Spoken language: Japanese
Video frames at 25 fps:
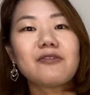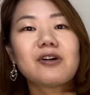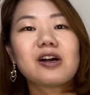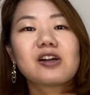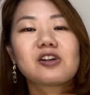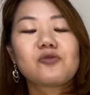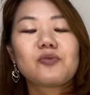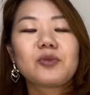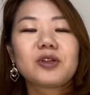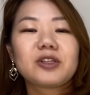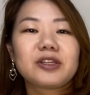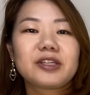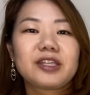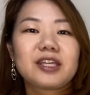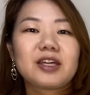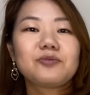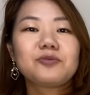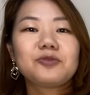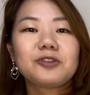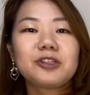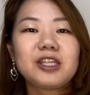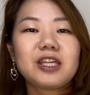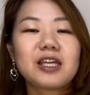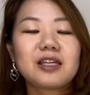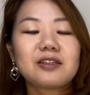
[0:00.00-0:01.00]
ワークマンの
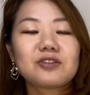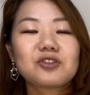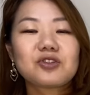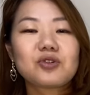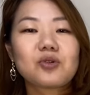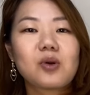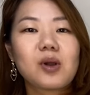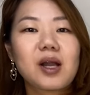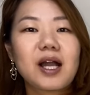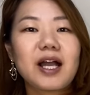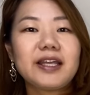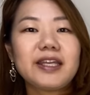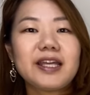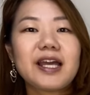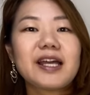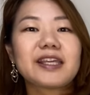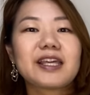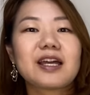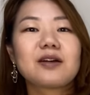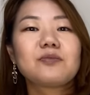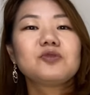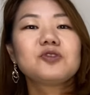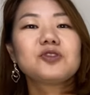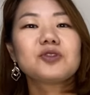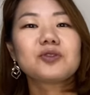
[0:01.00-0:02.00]
キャンプギアの紹介や
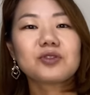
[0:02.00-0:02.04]
キャンプ